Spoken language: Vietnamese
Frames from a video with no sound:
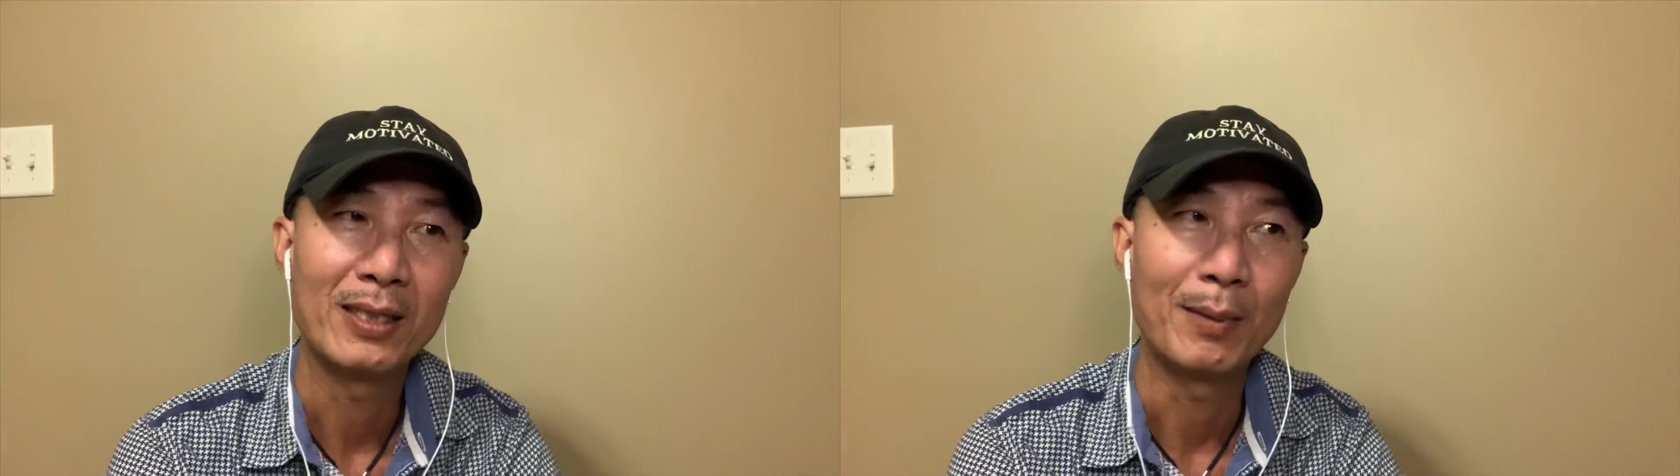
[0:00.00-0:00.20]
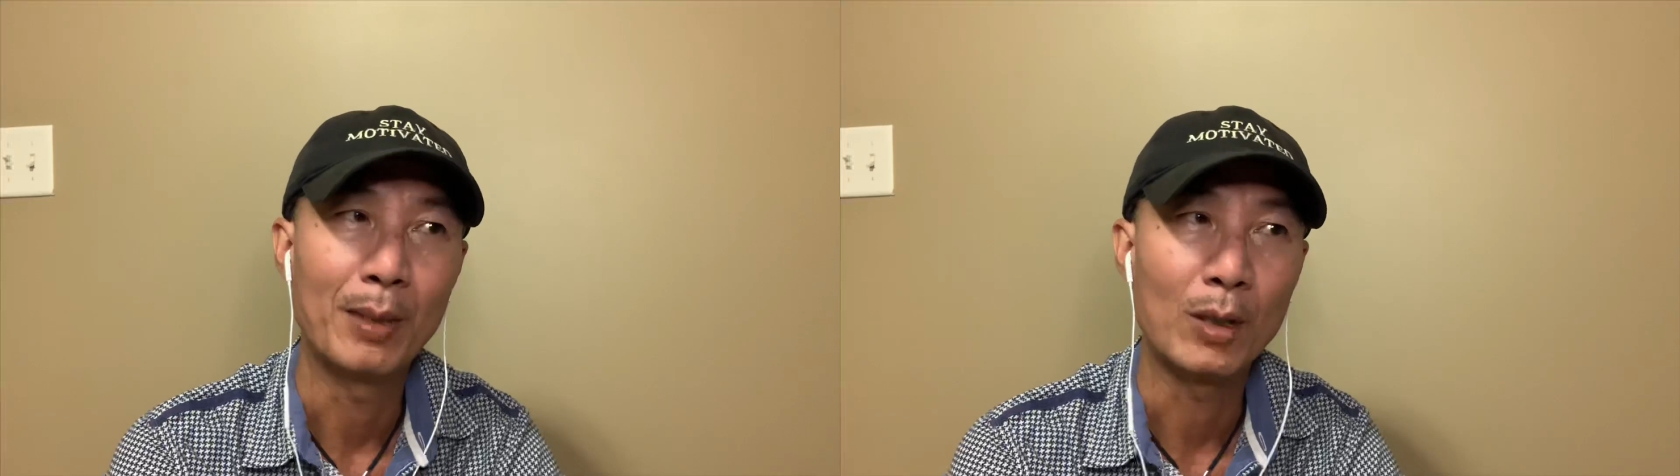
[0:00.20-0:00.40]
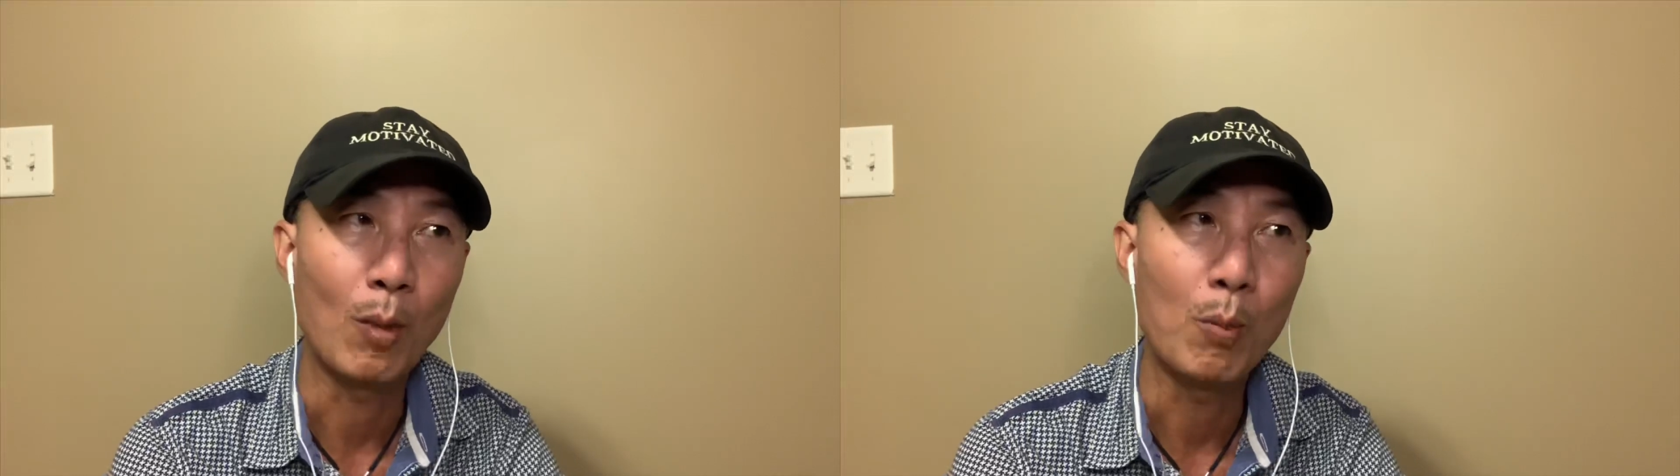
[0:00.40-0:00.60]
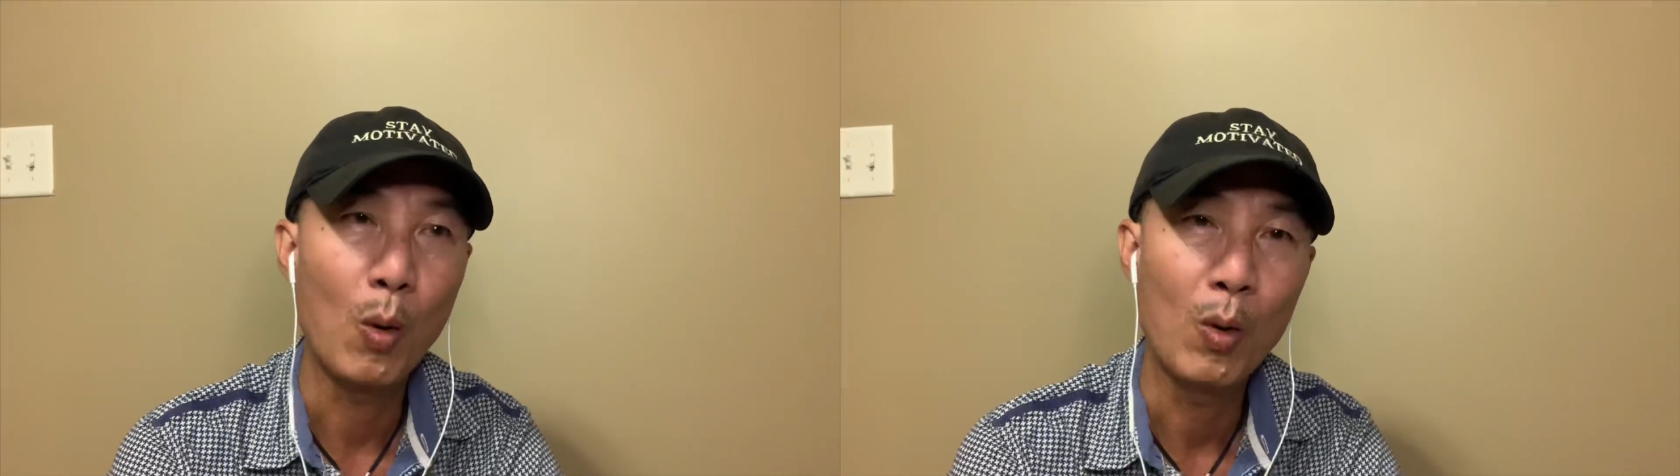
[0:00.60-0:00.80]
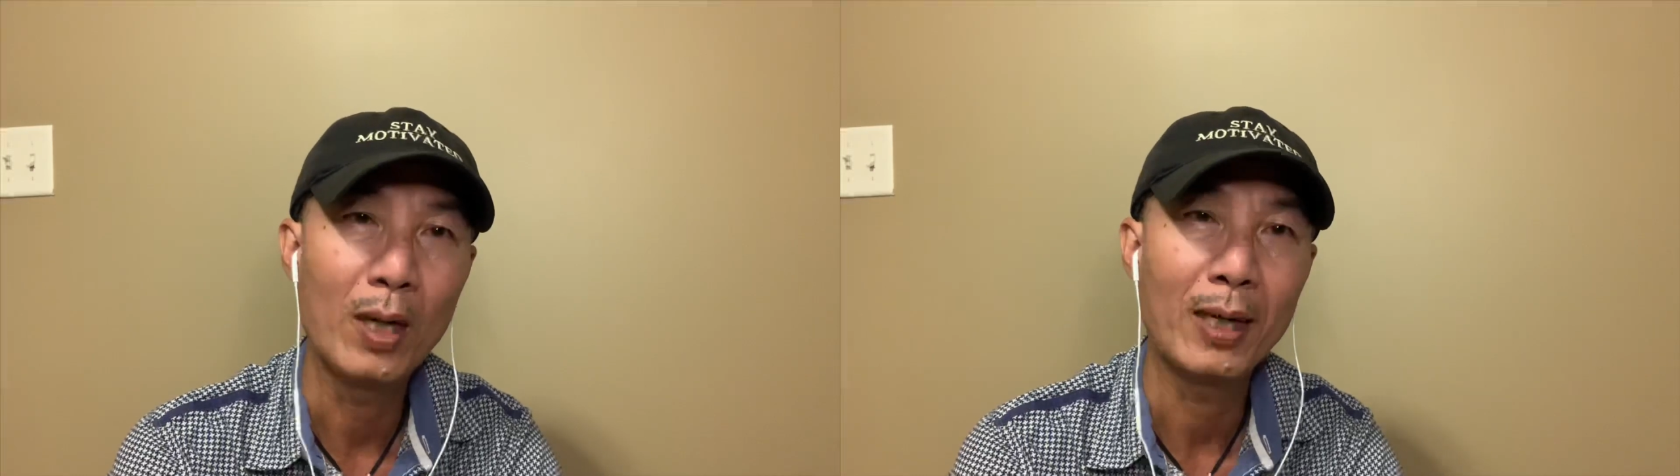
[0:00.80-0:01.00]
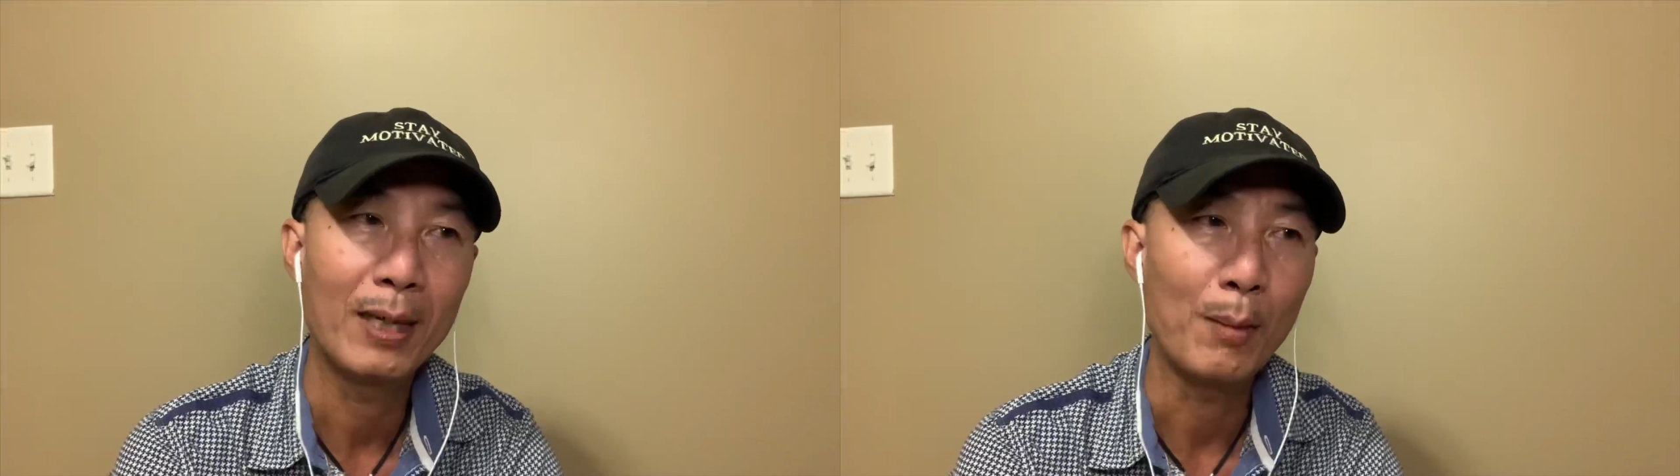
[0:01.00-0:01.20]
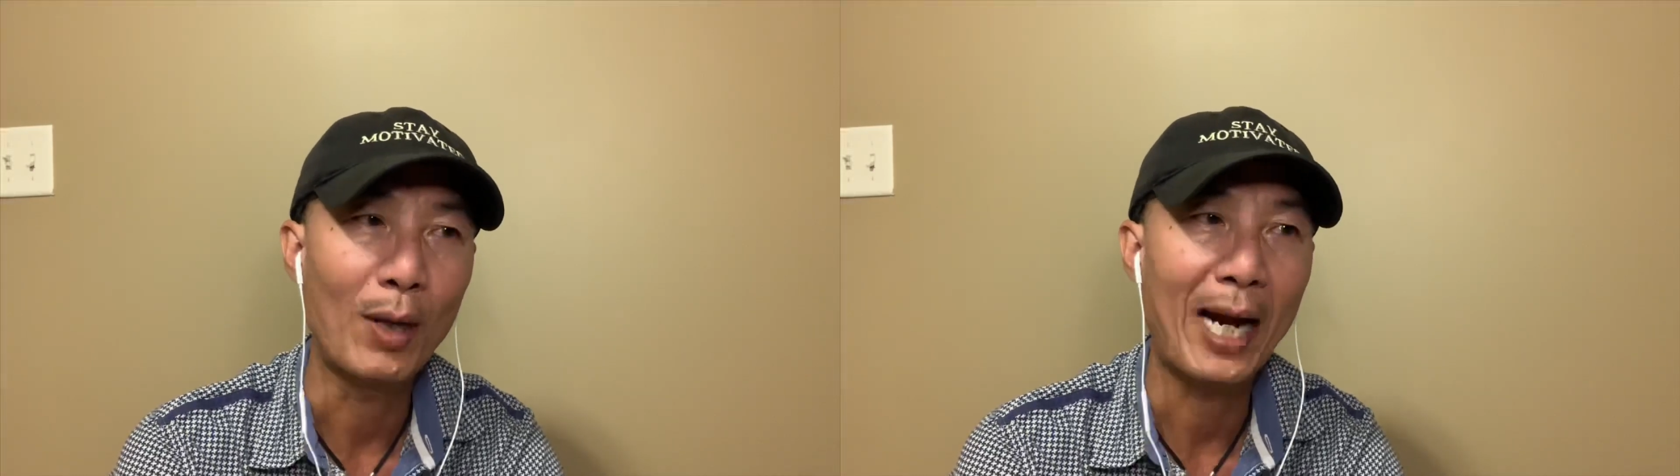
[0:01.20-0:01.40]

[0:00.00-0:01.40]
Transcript: thì mình cũng muốn à, mỗi